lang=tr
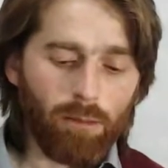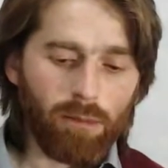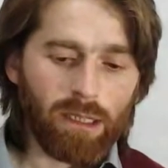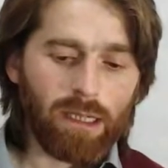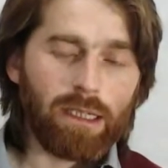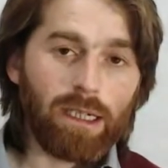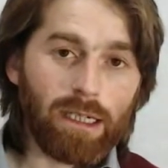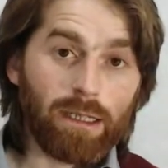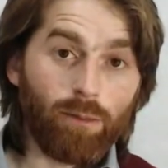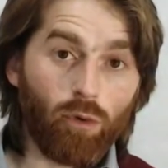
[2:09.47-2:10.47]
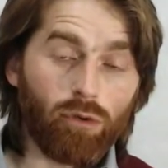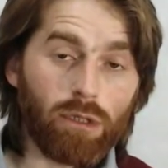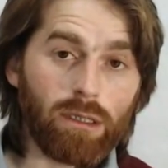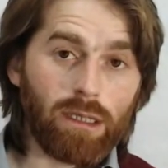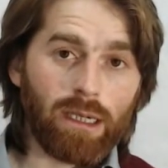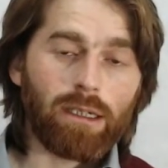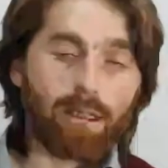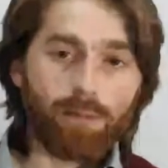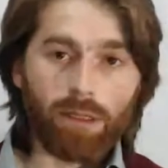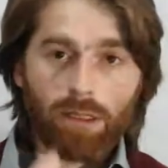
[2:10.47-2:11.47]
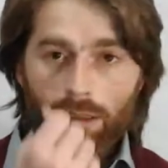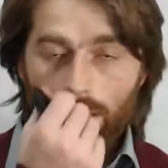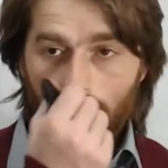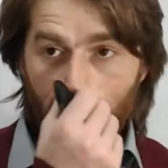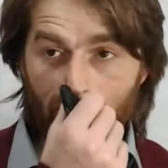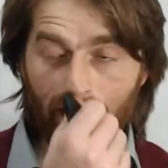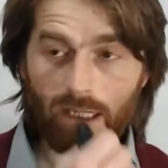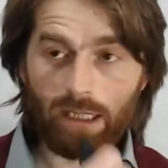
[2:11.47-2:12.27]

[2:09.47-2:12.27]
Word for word: Bir geriye gidip oradan tekrar bir e,